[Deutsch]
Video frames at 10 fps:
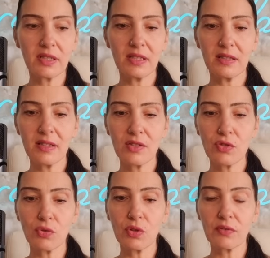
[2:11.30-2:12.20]
die in der
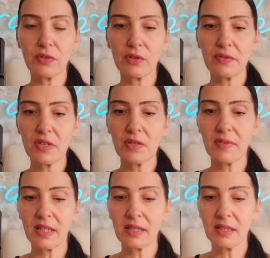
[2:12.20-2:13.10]
Zukunft auf dich
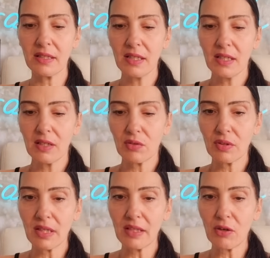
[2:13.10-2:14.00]
warten.
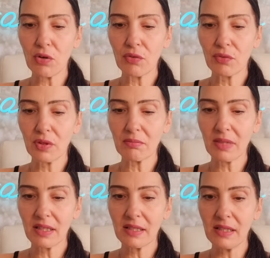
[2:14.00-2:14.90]
Und ein Hauch von
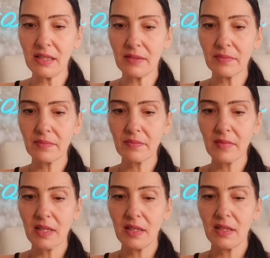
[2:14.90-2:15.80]
Magie,
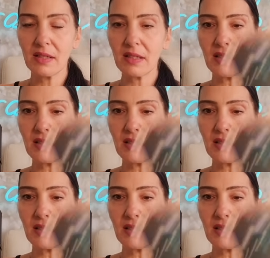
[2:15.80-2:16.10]
den